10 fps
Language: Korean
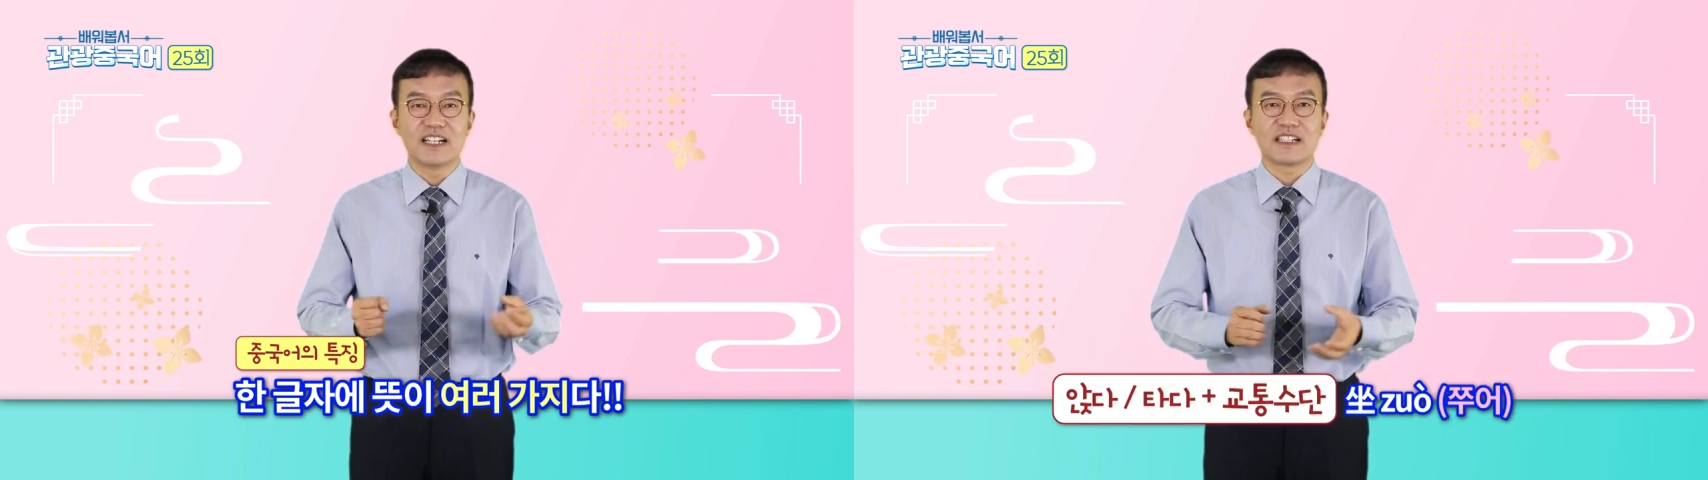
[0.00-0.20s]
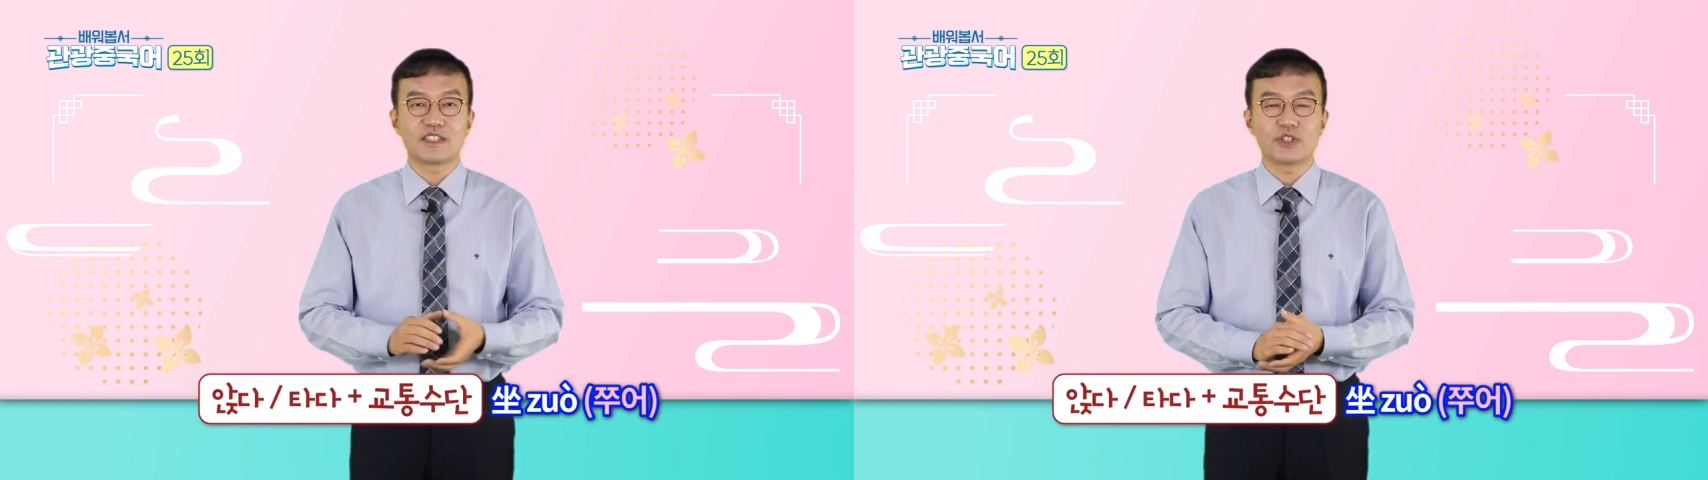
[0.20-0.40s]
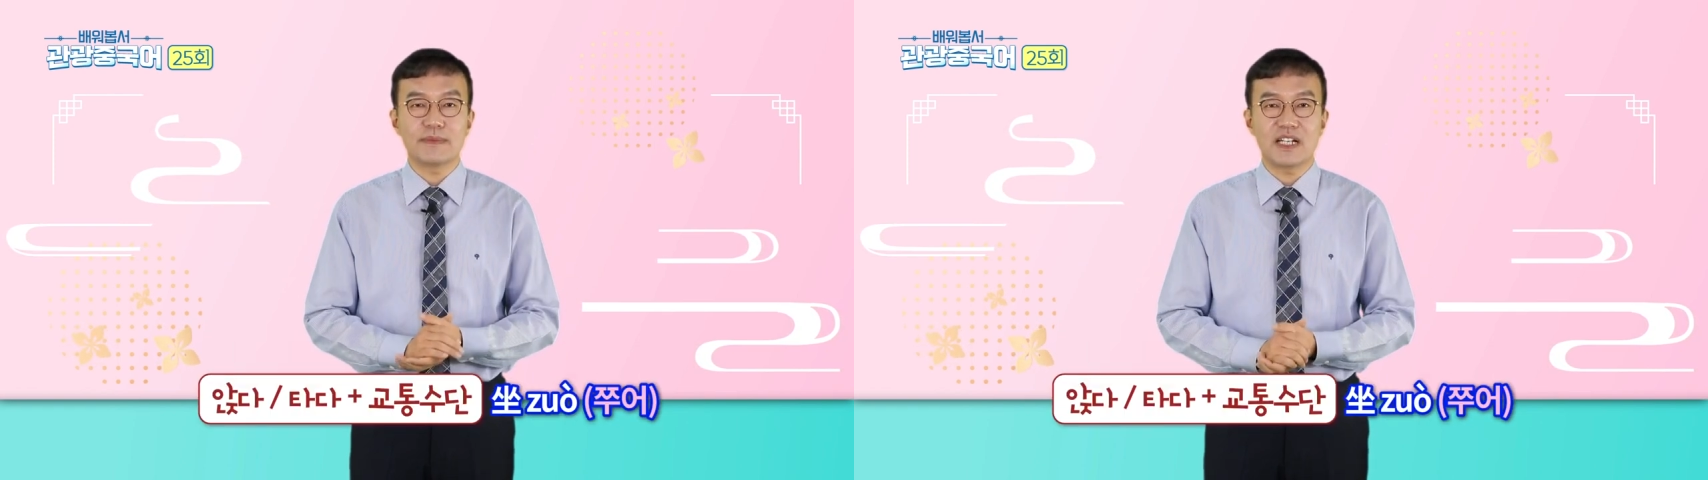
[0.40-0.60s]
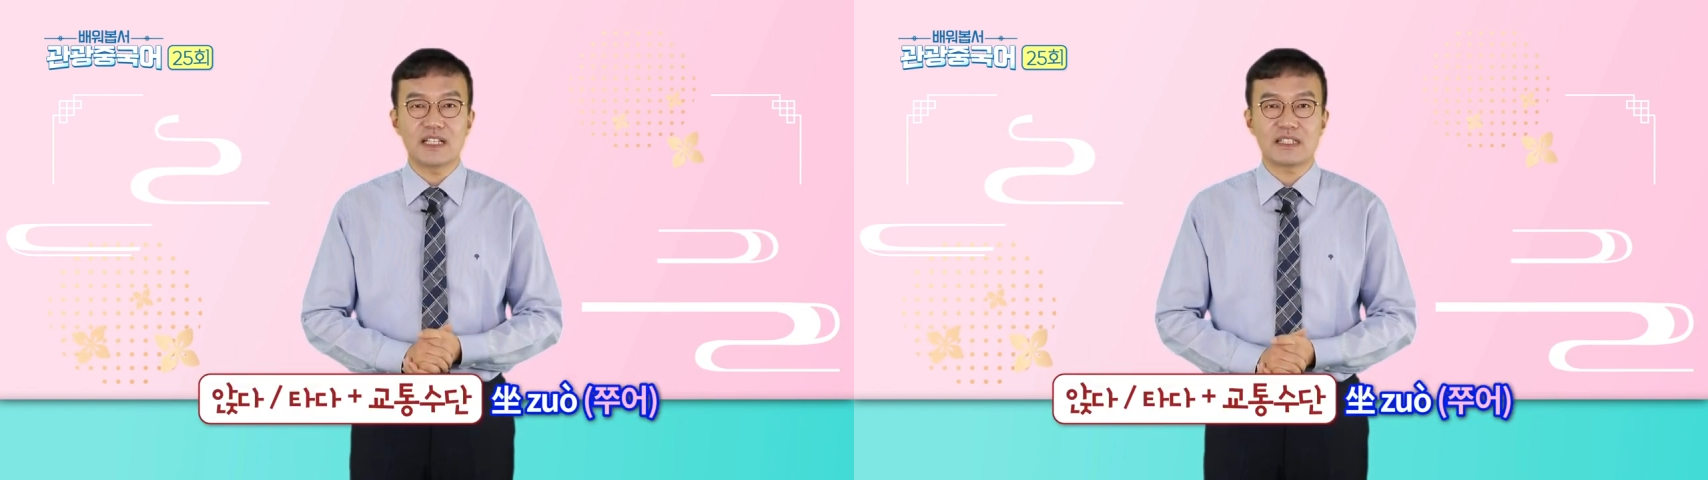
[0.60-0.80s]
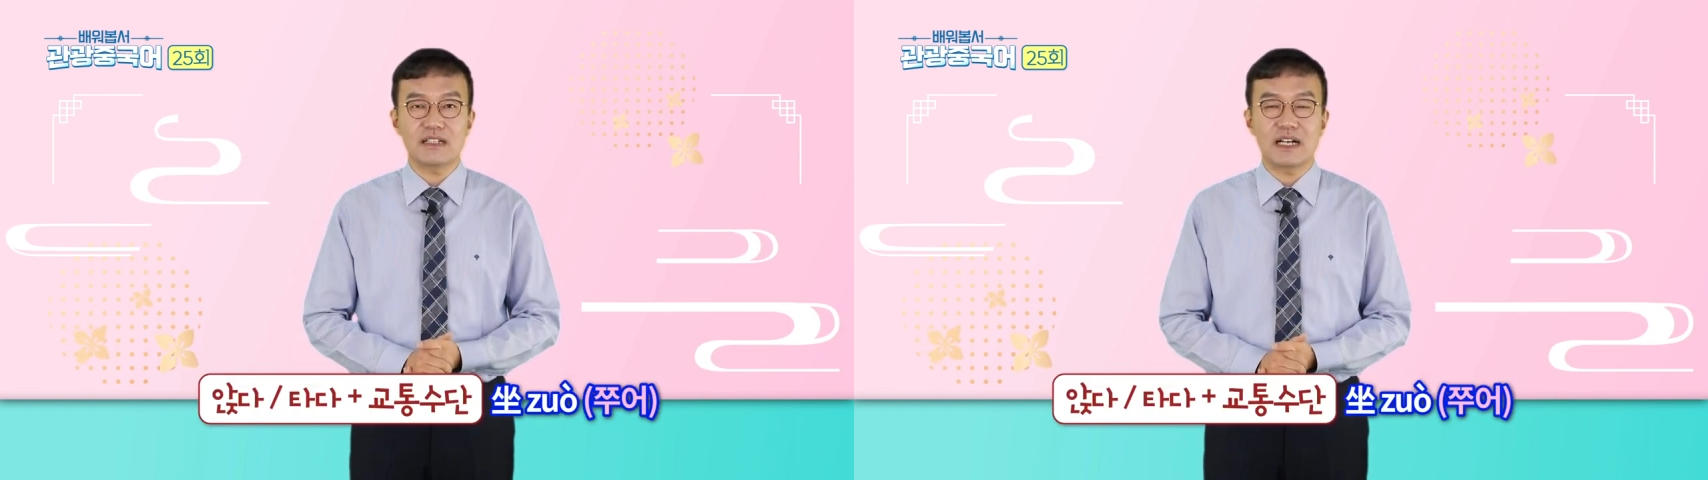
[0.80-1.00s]
그래서 우리말
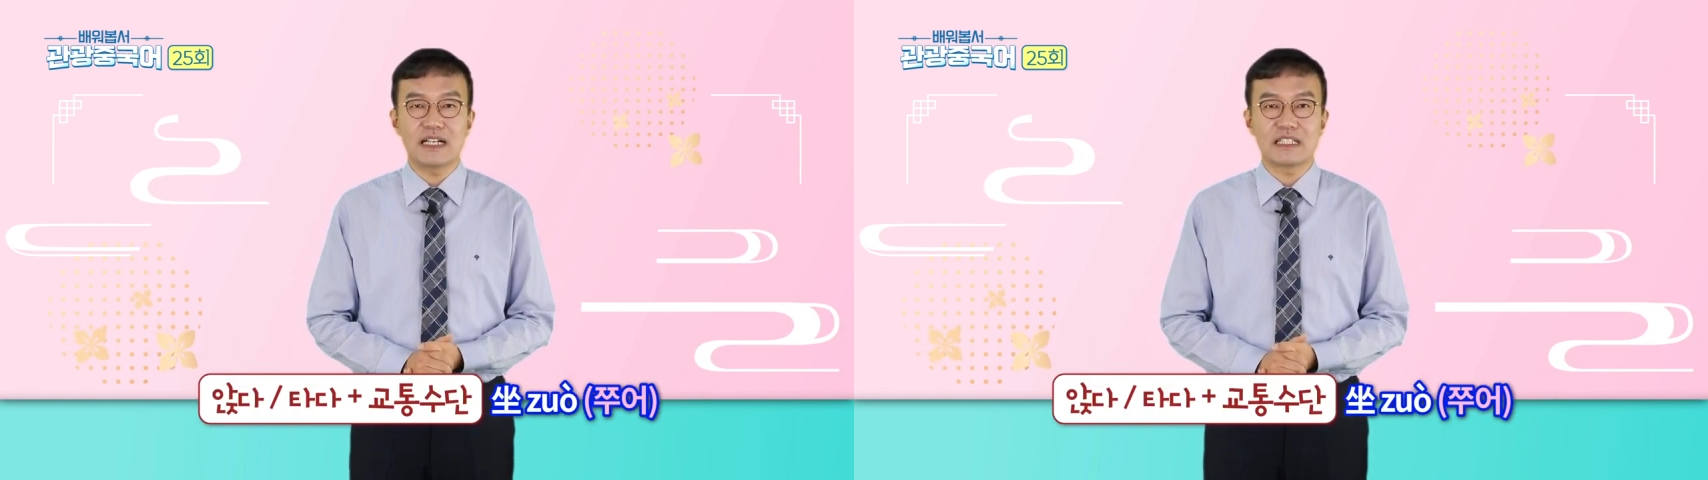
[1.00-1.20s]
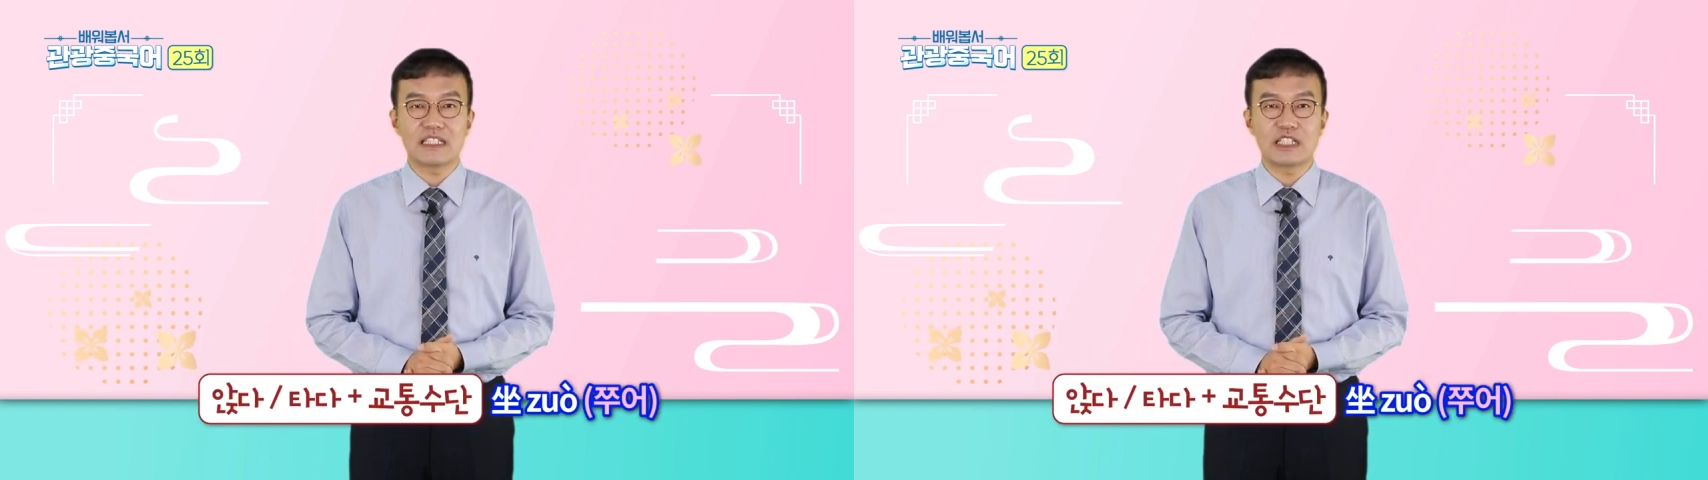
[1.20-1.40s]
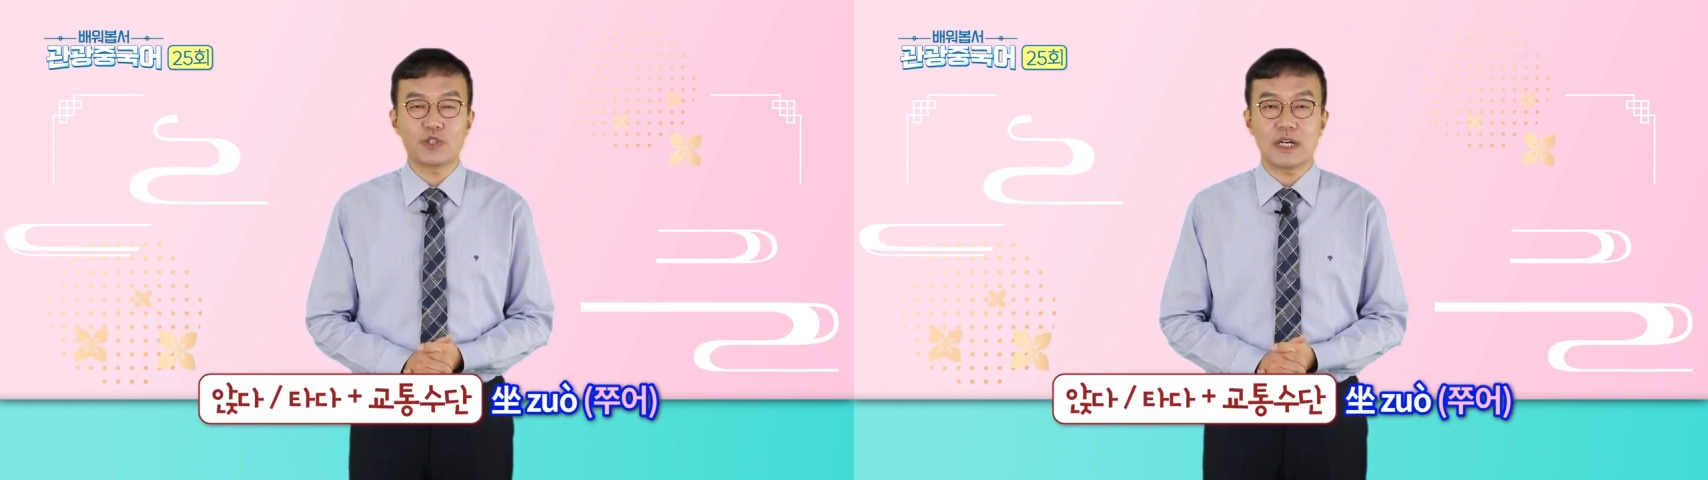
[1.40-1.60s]
한자 안젤